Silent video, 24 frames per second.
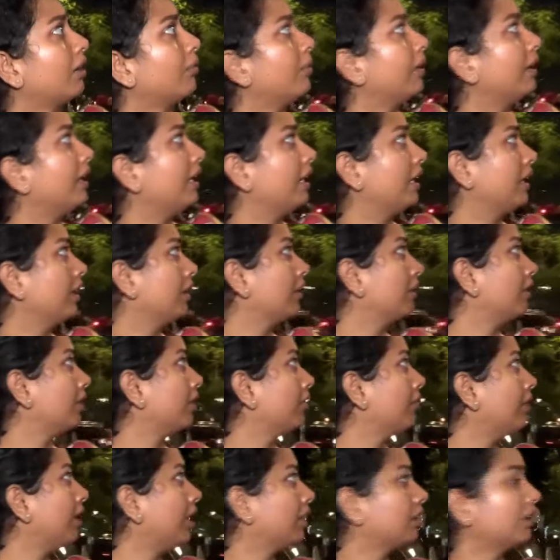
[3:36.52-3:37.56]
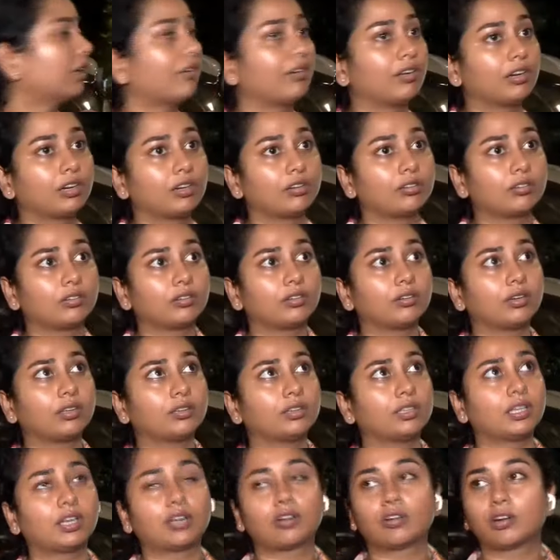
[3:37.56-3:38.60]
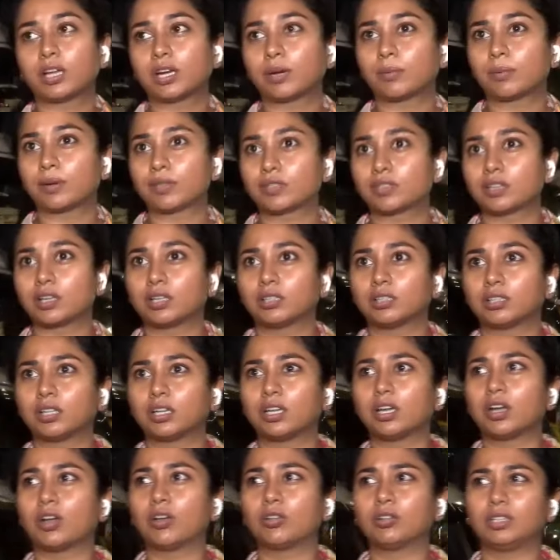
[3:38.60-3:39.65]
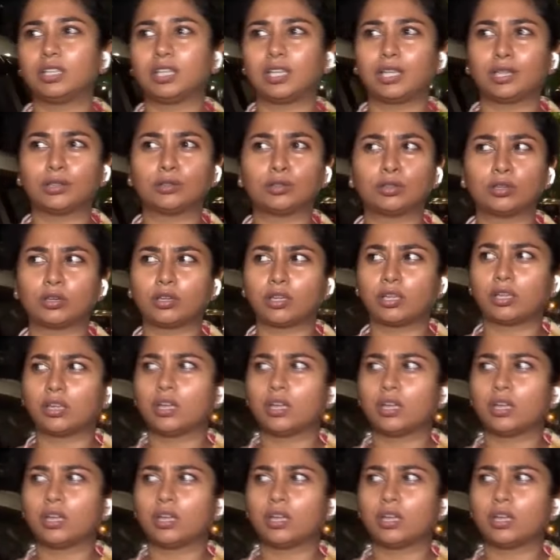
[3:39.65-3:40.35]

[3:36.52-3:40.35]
ఈ బిల్డింగ్ ఈ వాతావరణం అంతా కూడా ఇక్కడ ప్రశాంతంగా ఉంది ఎంతో